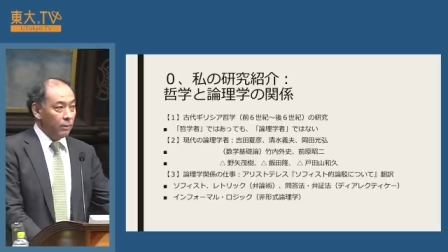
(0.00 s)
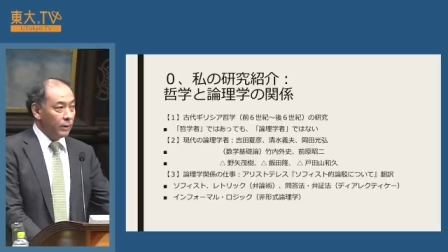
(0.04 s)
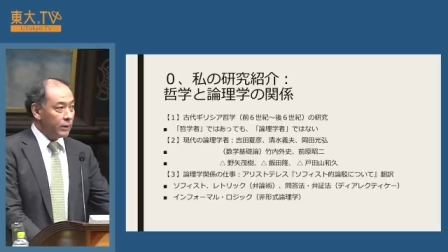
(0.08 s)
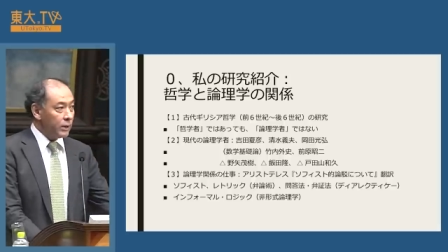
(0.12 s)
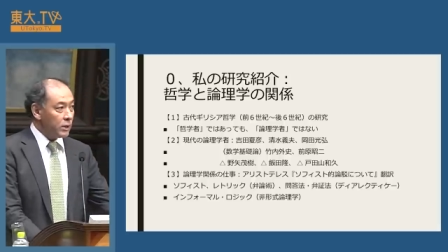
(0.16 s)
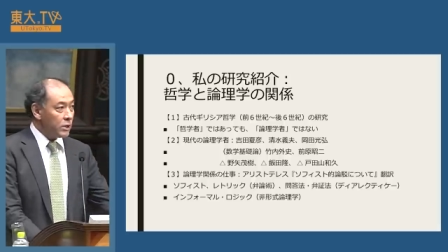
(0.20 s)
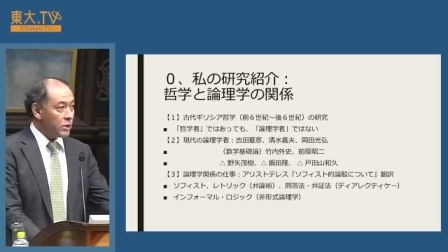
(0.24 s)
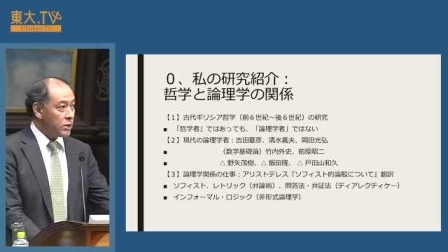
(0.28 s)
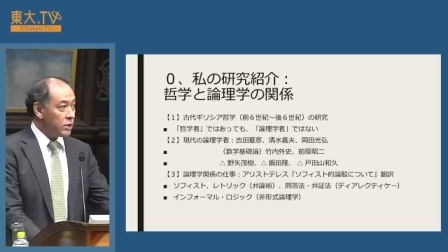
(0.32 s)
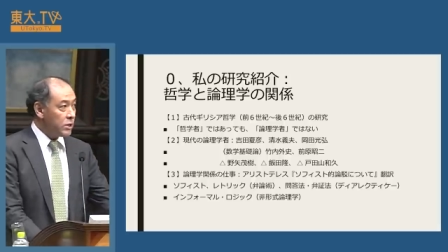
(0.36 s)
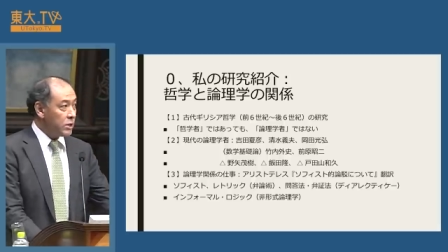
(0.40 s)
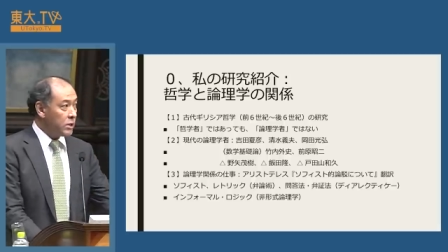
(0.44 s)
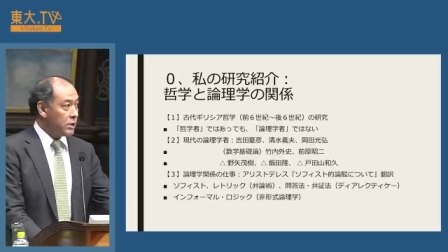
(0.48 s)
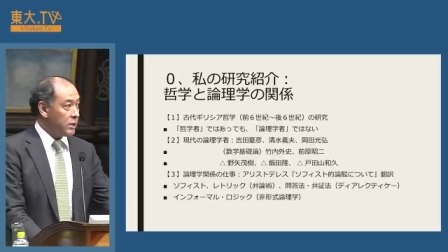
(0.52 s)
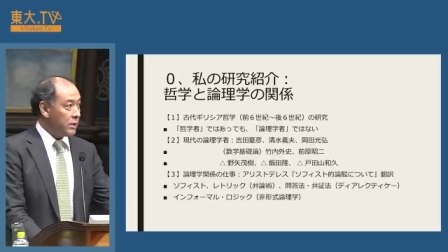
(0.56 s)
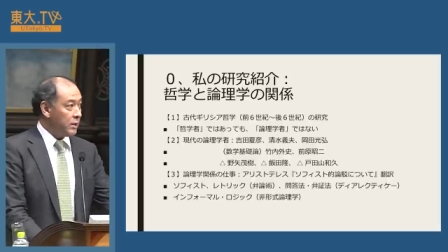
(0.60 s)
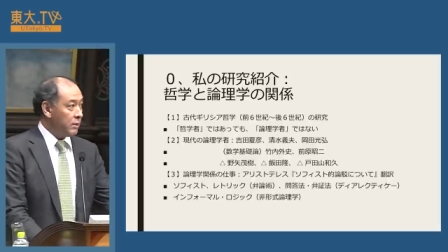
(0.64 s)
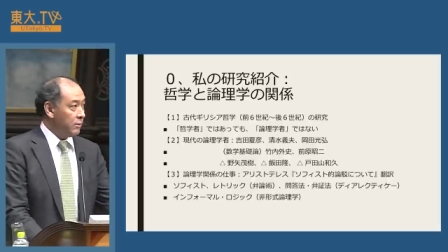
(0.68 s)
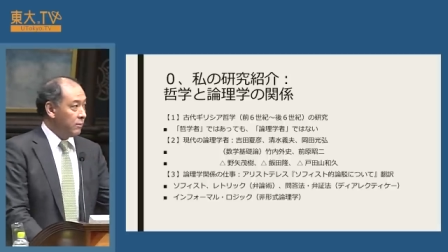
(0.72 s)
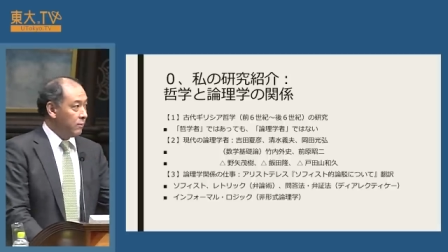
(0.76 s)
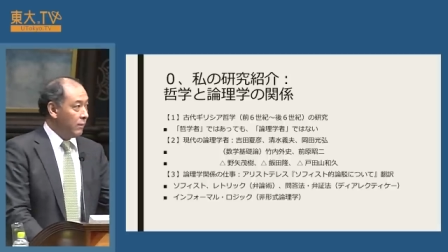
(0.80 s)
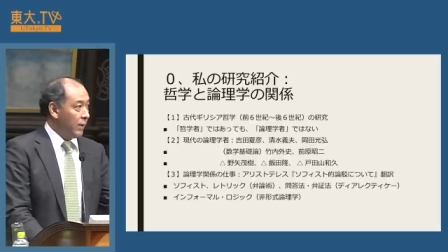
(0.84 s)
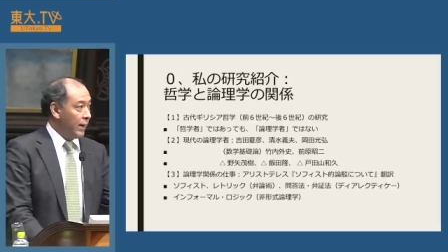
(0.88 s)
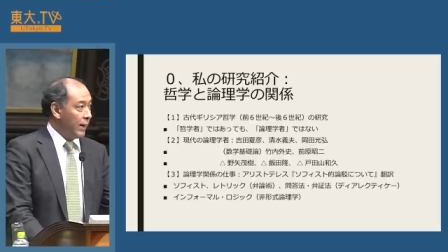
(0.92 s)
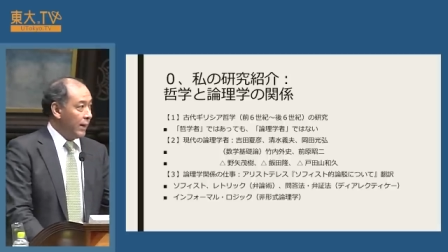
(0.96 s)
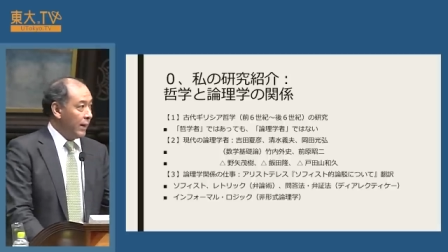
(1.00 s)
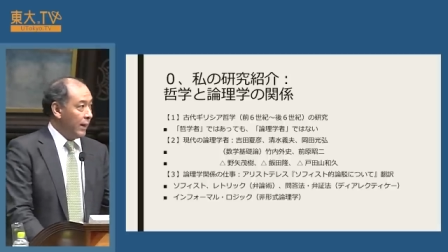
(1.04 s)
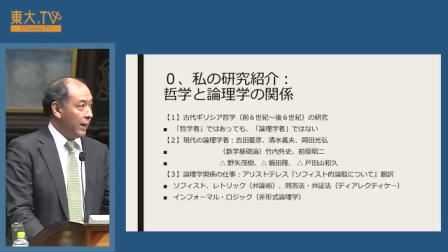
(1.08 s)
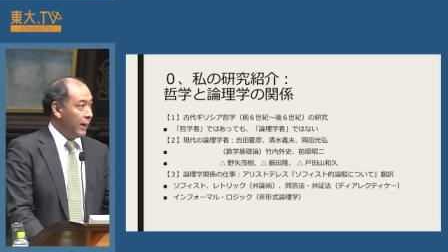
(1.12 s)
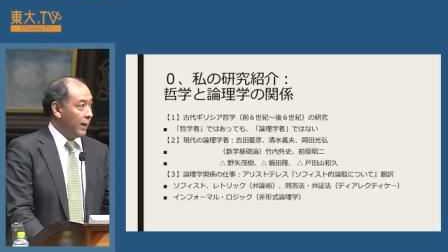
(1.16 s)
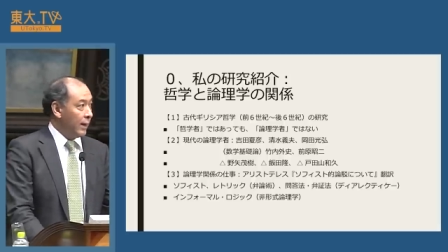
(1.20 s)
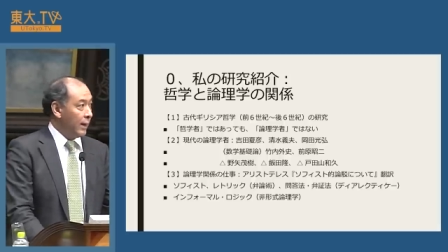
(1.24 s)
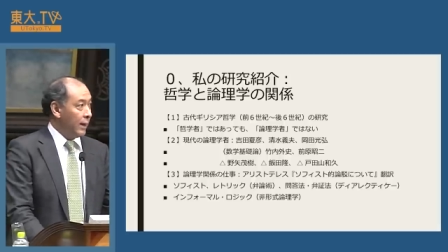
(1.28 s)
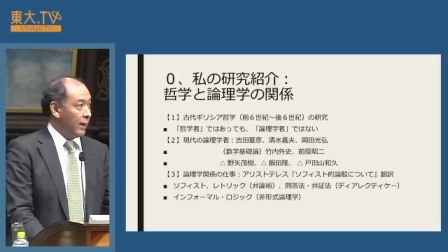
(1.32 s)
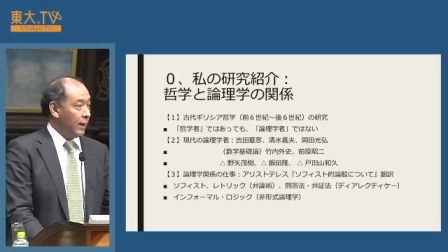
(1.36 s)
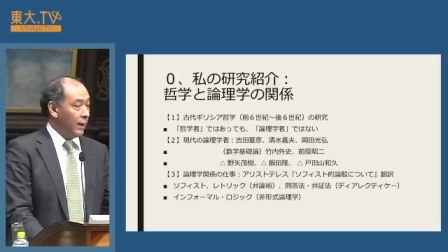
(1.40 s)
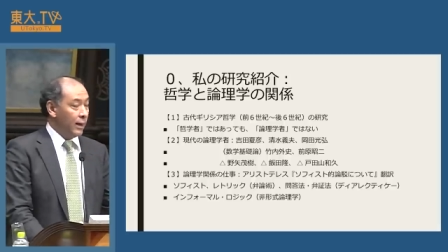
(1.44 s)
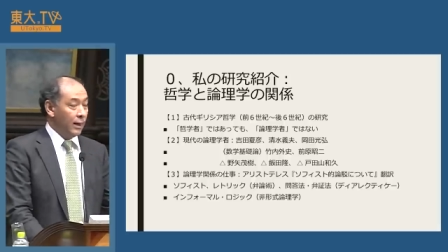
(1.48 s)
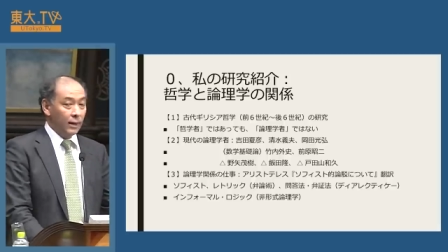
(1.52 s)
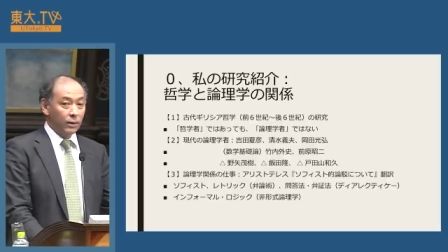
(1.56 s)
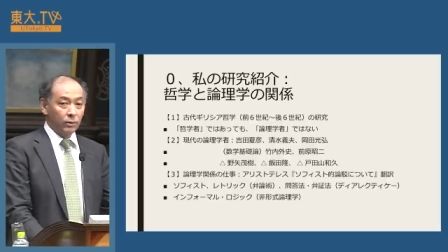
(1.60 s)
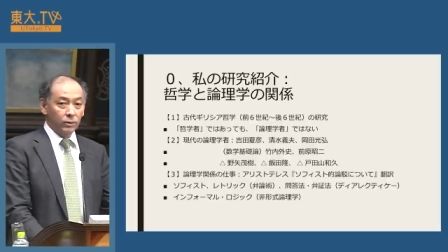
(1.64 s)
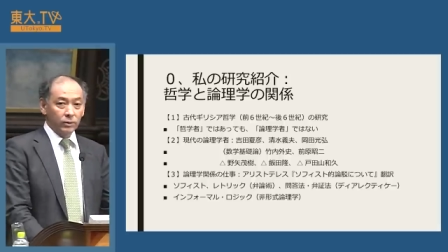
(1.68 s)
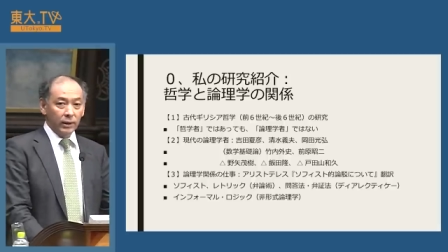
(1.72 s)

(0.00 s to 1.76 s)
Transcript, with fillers: 私自身は